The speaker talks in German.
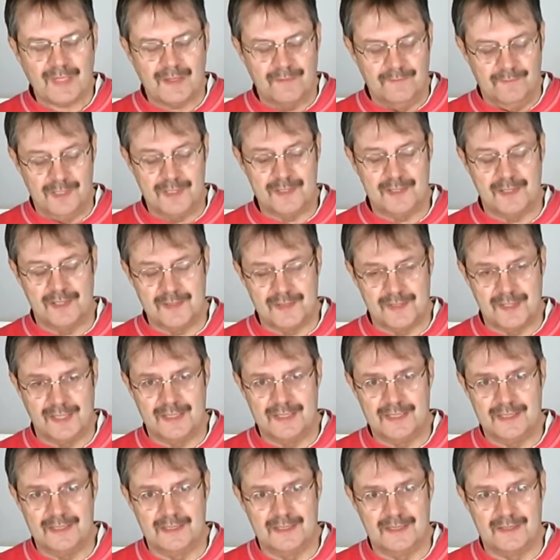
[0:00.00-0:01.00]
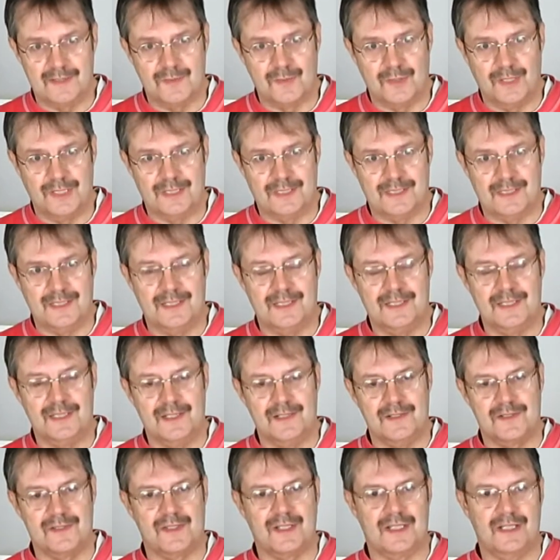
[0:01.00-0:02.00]
Wasserzeichen zu erkennen
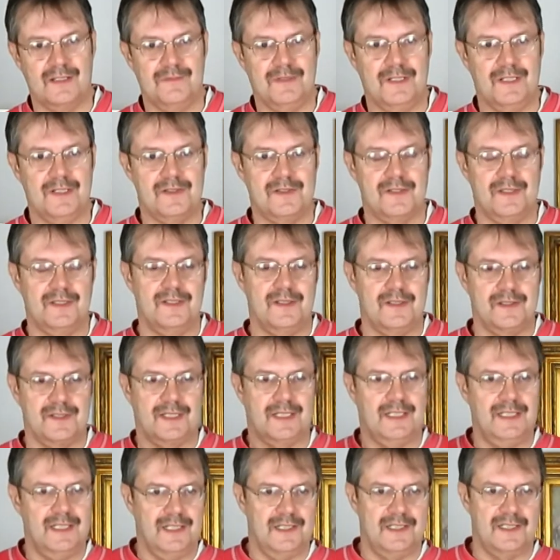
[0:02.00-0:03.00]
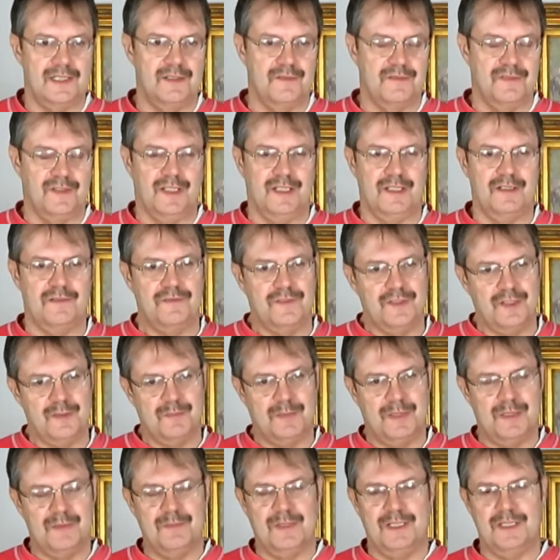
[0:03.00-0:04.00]
ist teilweise ist relativ einfach
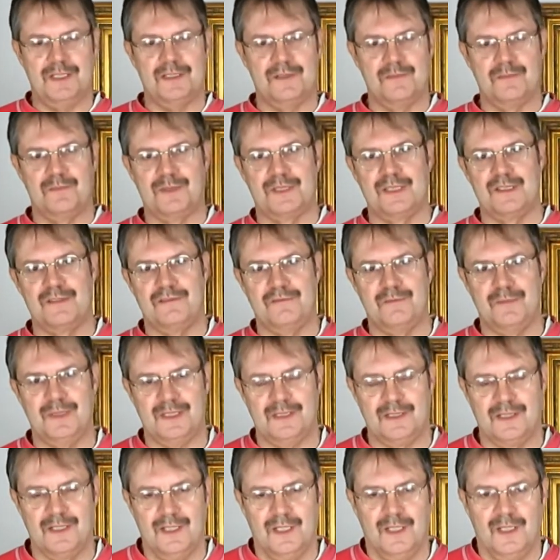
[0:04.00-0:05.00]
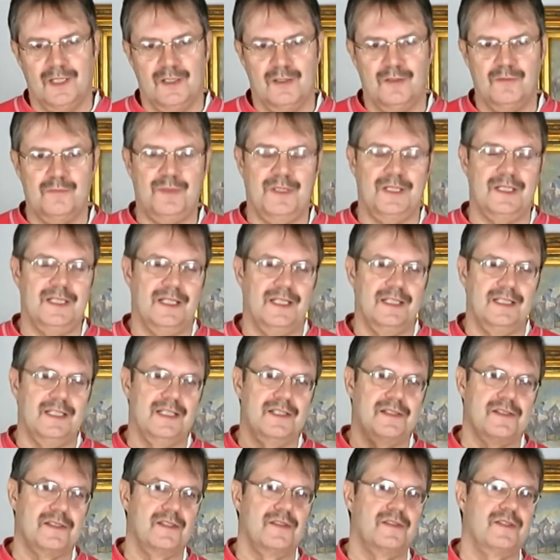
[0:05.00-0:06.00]
bei manchen Briefmarken und bei
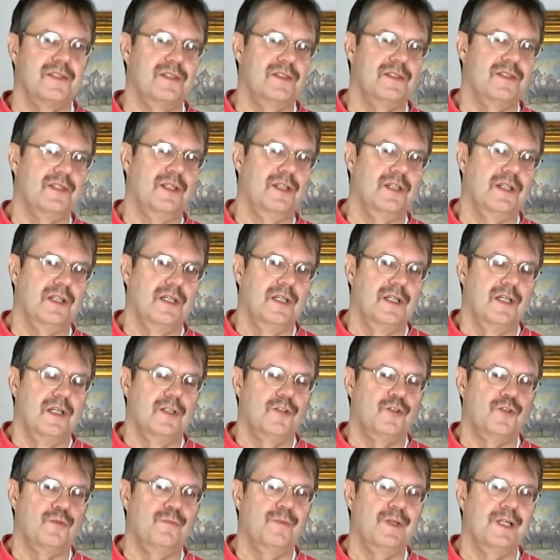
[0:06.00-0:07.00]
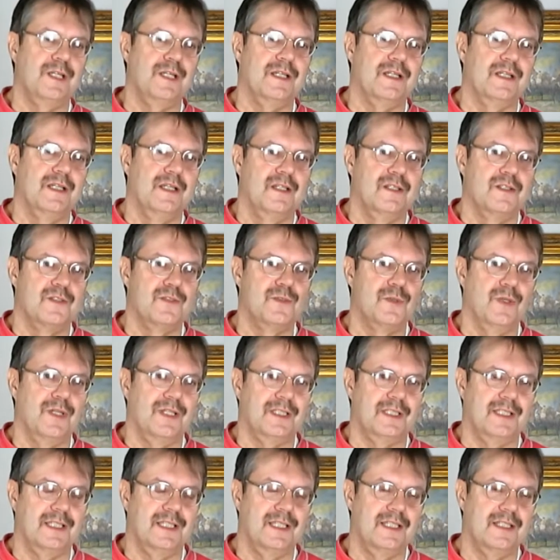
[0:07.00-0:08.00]
anderen sind sie sehr schwer zu
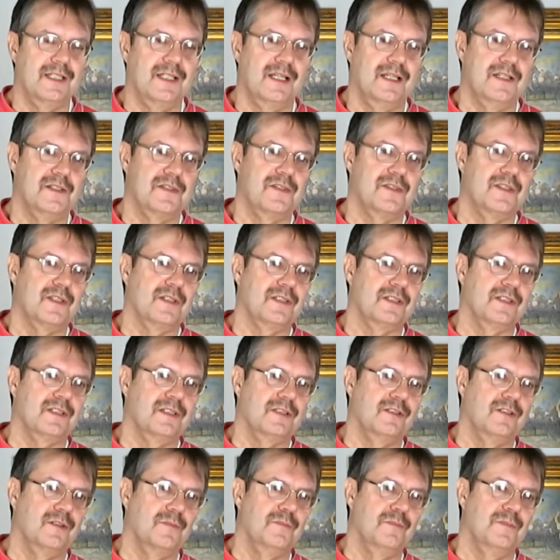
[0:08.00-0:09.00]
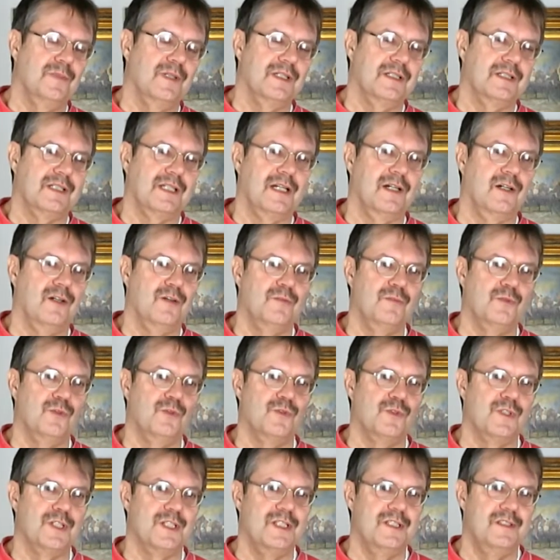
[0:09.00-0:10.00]
erkennen. Also da kommt man kaum
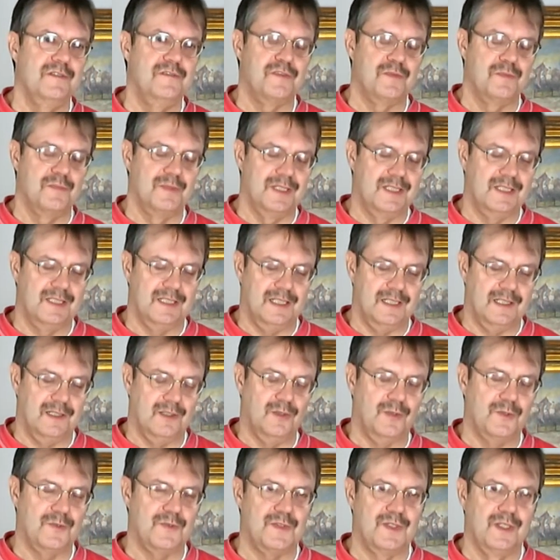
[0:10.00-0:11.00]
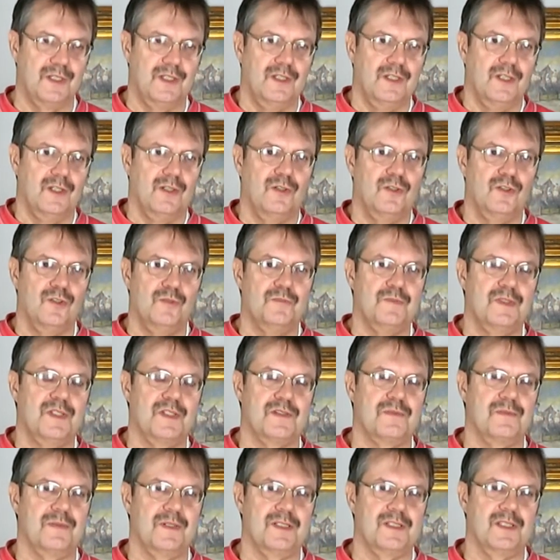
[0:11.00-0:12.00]
ohne Hilfsmittel aus, um
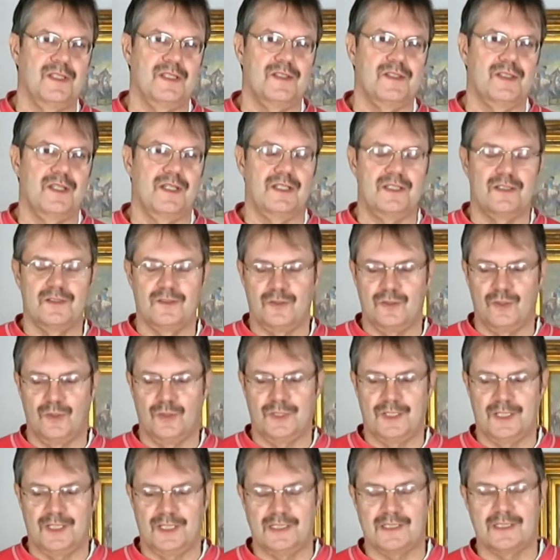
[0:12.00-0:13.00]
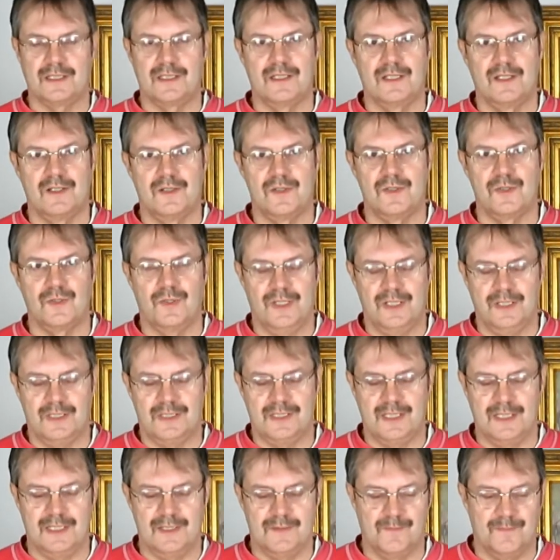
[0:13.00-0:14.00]
das Wasserzeichen korrekt zu
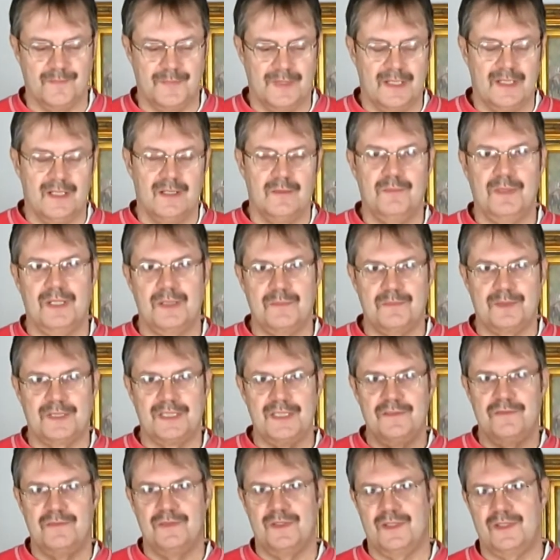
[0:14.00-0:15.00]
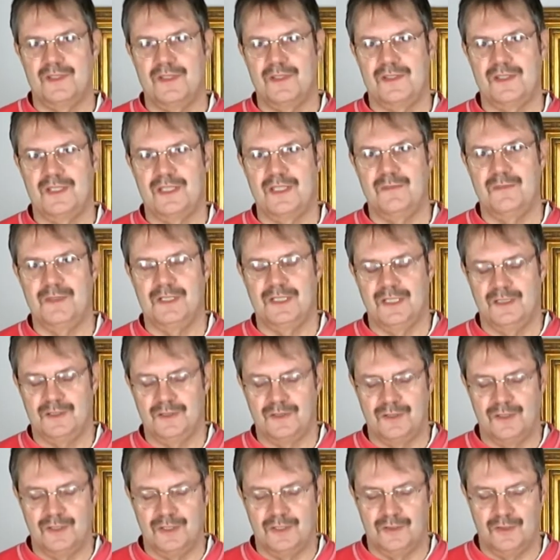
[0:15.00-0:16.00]
erkennen. Bei Briefen ist das Thema
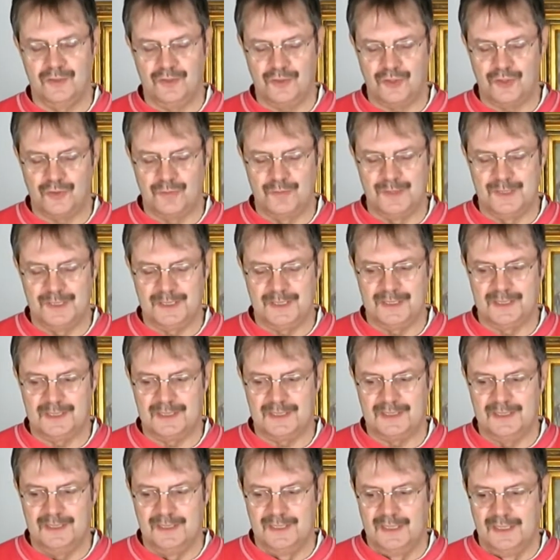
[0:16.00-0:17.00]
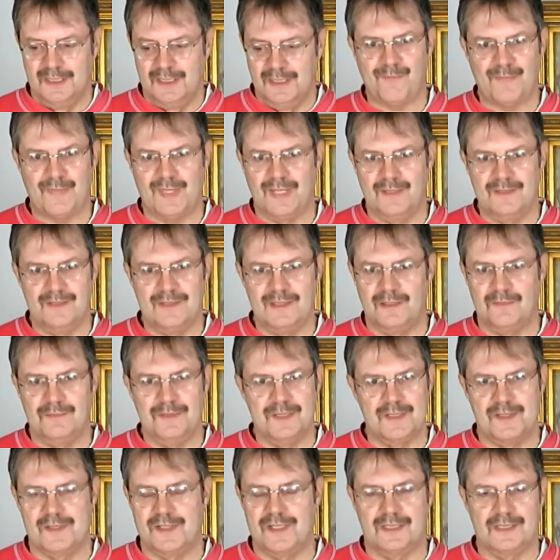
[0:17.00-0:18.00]
natürlich noch schwieriger. Da
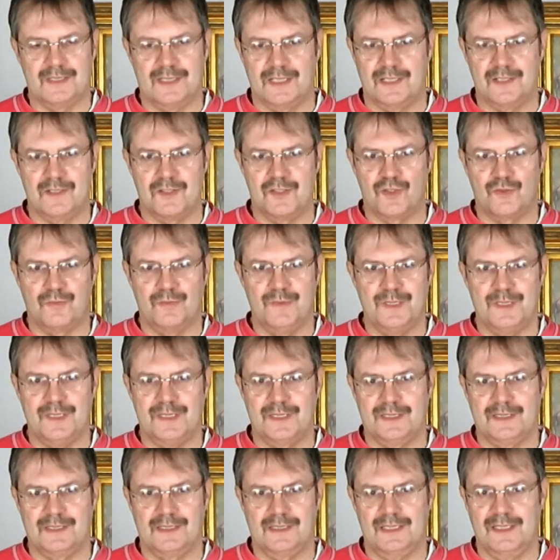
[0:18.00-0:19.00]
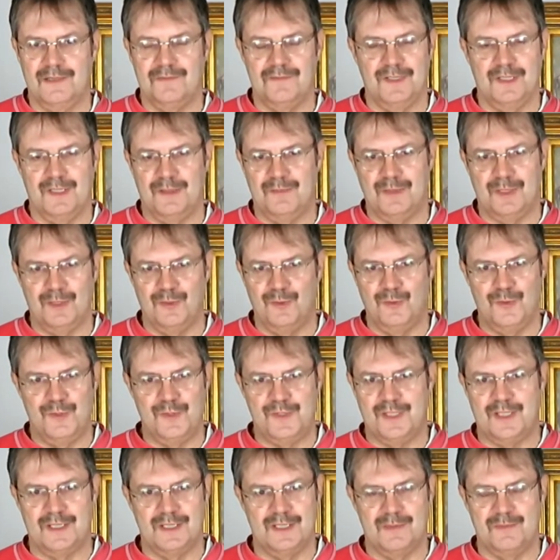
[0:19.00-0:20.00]
wird es dann ganz schwierig. Entweder man
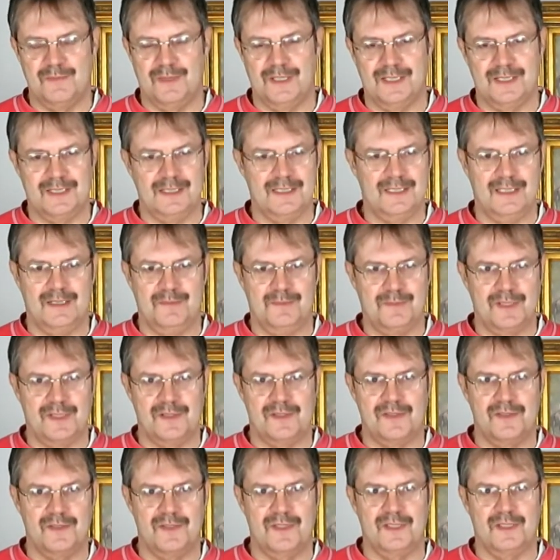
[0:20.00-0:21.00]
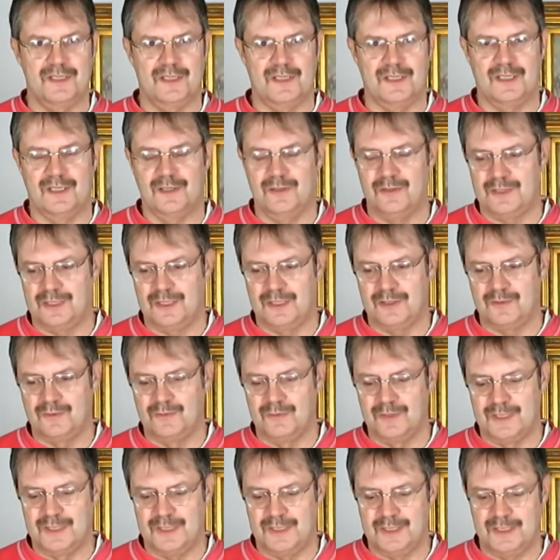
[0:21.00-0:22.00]
löst dann die Marke ab, das ist ja dann auch keine
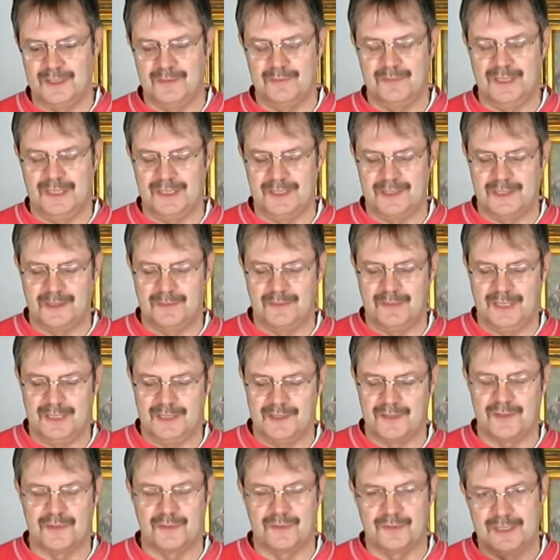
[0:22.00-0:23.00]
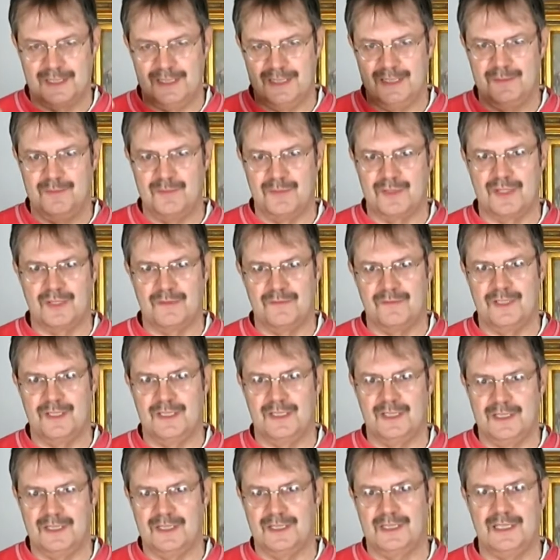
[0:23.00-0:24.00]
gute Idee. Manche machen es und kleben es dann
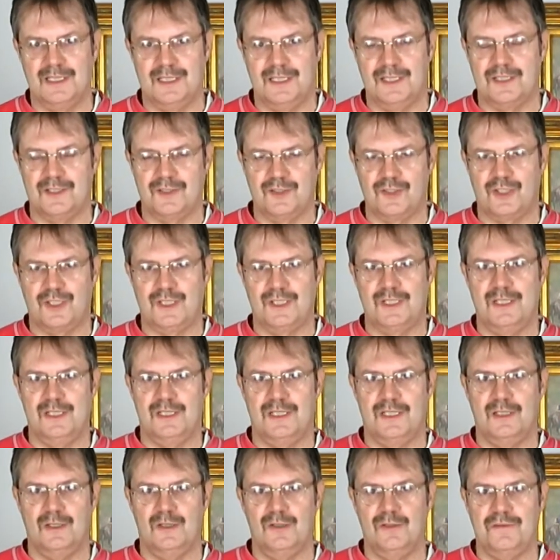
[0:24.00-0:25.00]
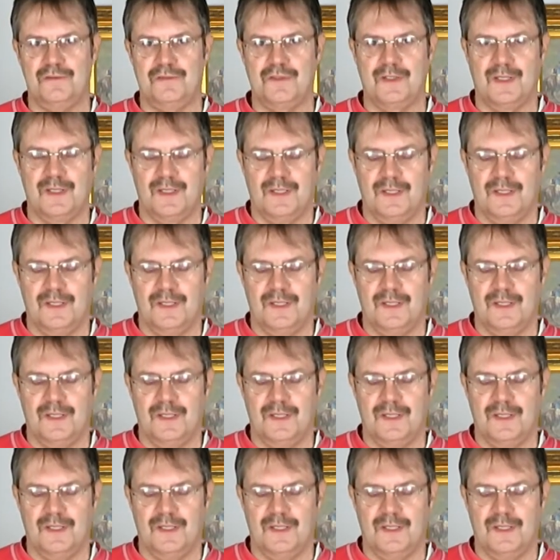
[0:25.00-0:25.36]
wieder an der gleichen Stelle auf.